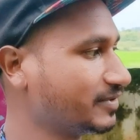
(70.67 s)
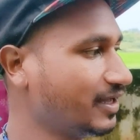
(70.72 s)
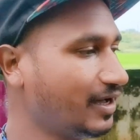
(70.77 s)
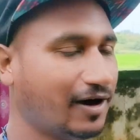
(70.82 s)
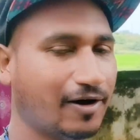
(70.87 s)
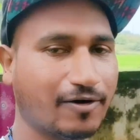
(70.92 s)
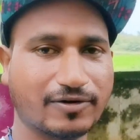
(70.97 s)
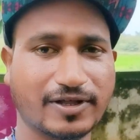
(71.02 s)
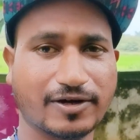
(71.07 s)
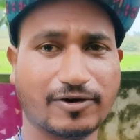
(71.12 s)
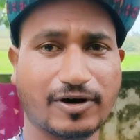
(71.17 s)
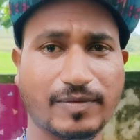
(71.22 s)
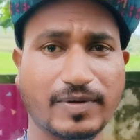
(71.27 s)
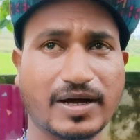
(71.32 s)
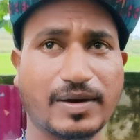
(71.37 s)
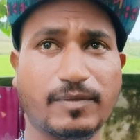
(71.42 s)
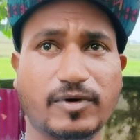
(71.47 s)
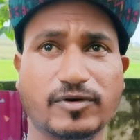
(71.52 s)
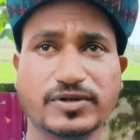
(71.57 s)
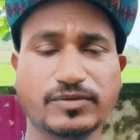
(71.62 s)
हाँ, और देखो अभी का
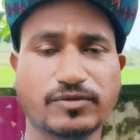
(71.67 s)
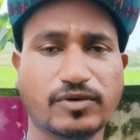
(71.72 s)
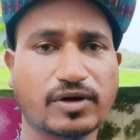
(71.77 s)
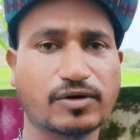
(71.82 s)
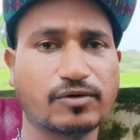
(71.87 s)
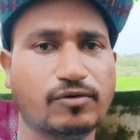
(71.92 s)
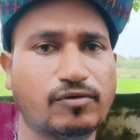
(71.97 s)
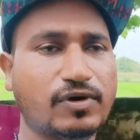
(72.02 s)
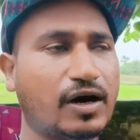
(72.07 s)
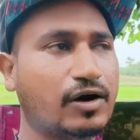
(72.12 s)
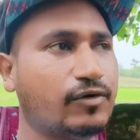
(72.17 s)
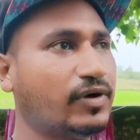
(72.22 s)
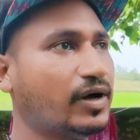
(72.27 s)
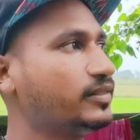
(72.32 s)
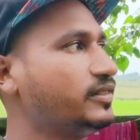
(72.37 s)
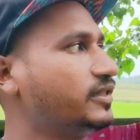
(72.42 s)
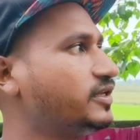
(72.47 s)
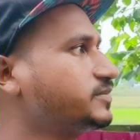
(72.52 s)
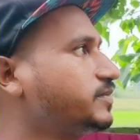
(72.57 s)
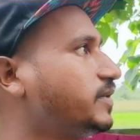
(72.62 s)
मौसम थोड़ा खुला हुआ
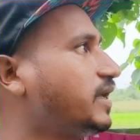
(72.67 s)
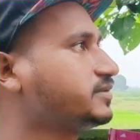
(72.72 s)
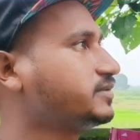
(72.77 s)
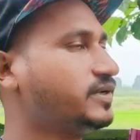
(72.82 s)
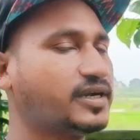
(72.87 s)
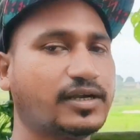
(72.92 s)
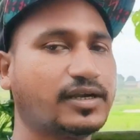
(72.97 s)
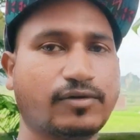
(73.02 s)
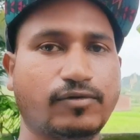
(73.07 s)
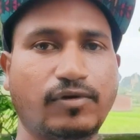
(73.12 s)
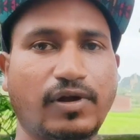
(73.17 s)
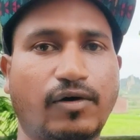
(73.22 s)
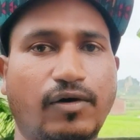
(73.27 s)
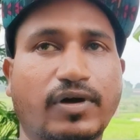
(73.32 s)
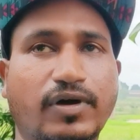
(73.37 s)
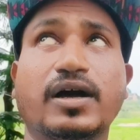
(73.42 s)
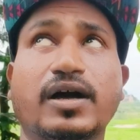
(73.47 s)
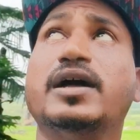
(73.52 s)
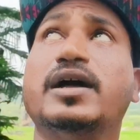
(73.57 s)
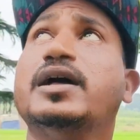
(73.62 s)
है दस पाँच मिनट का खुला होगा